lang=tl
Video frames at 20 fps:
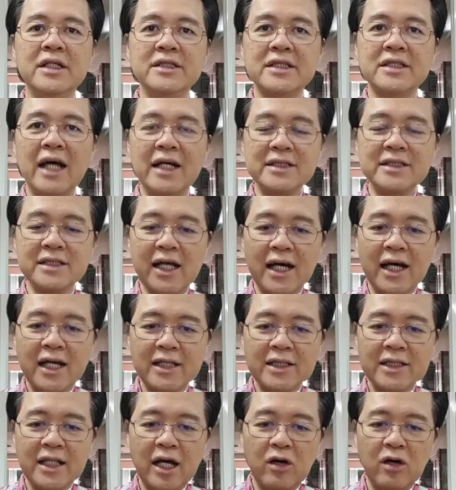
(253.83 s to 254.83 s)

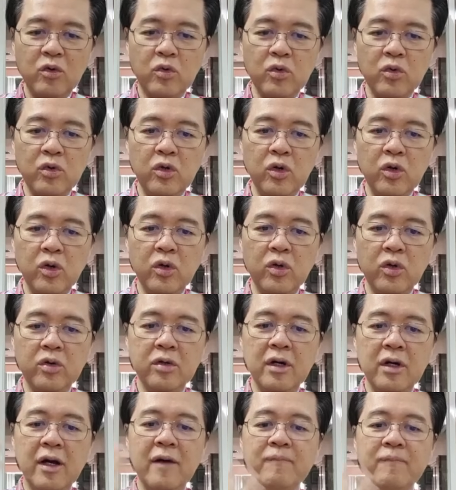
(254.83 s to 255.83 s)
Sasakit na
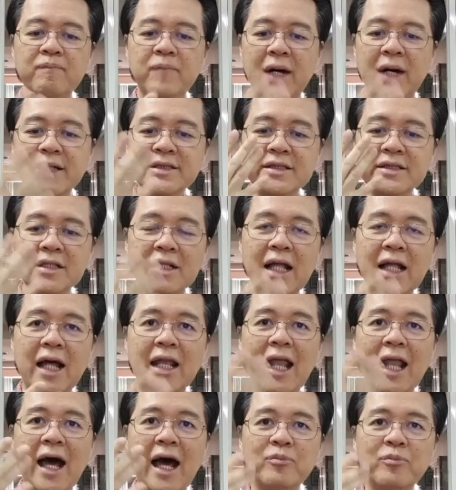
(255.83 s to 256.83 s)
ulo mas
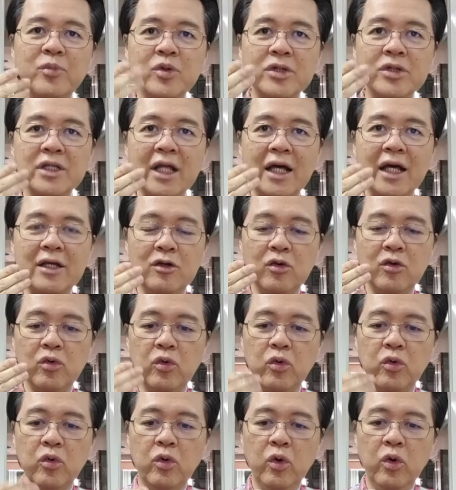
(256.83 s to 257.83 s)
lalapot na yung
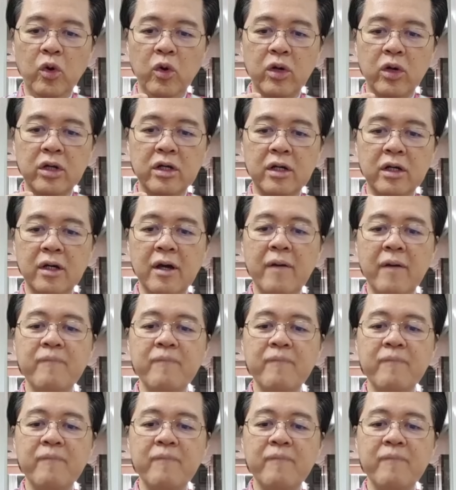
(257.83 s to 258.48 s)
uhog.